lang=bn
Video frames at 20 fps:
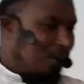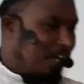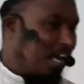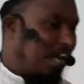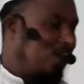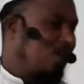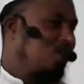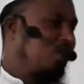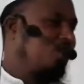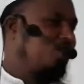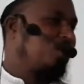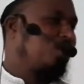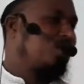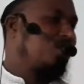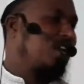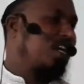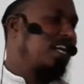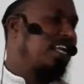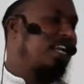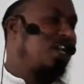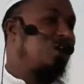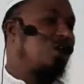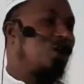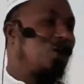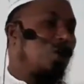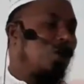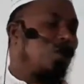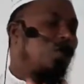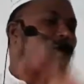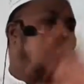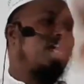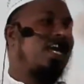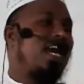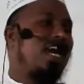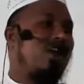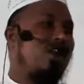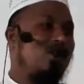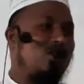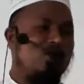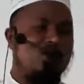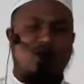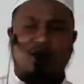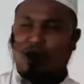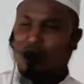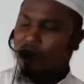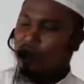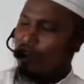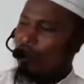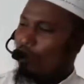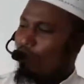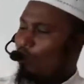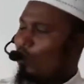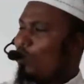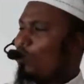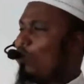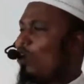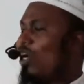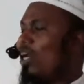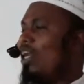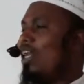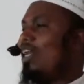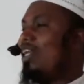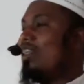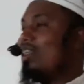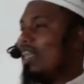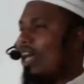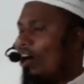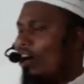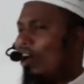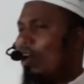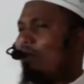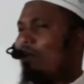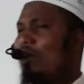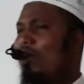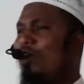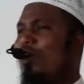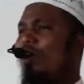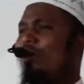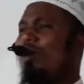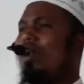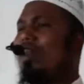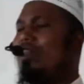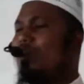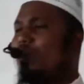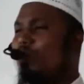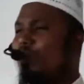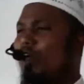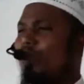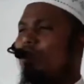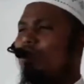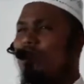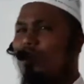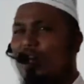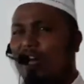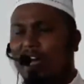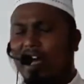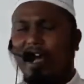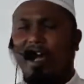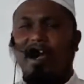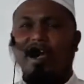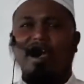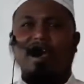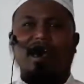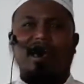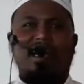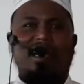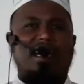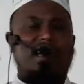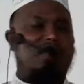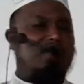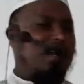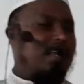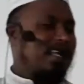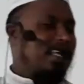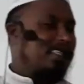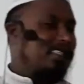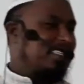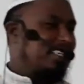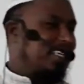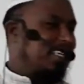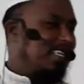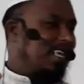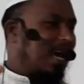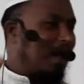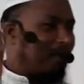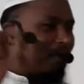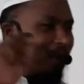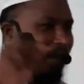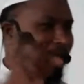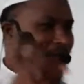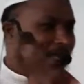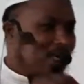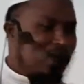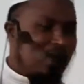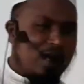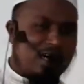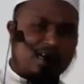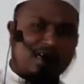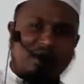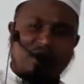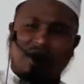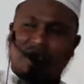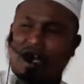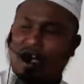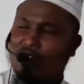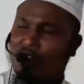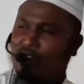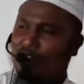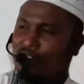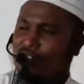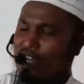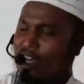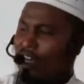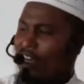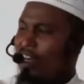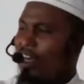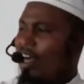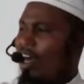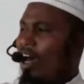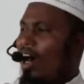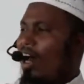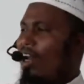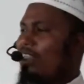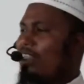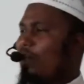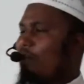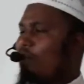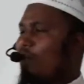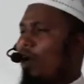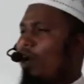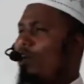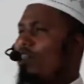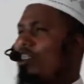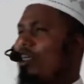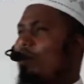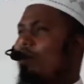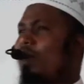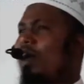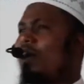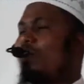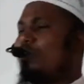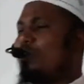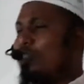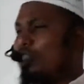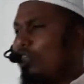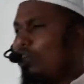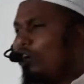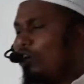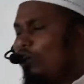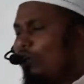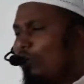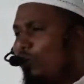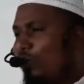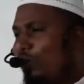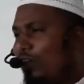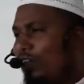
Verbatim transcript: করে আনন্দ বোধ করলেন উভয়ে আনন্দ ভোগ করলেন তাহলে মনে করবেন যে উভয়ের ভিতরে ইমান আছে আপনার ভিতরেও আছে আপনি দান করছেন আর যে পাইলো সে পায়ে খুশি হলো